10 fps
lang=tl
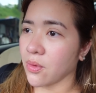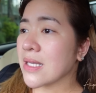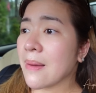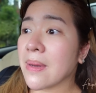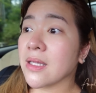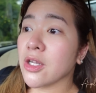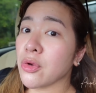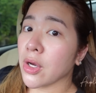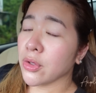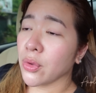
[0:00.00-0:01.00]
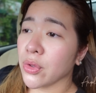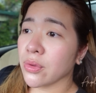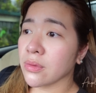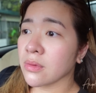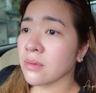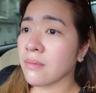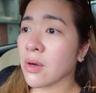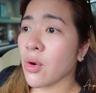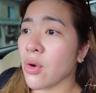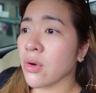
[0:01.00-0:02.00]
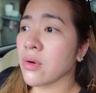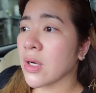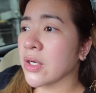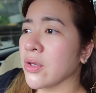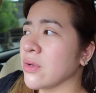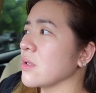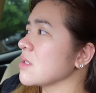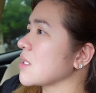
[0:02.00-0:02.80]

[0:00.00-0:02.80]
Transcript: Kasama din yung ano, yung bagoong, ano yun?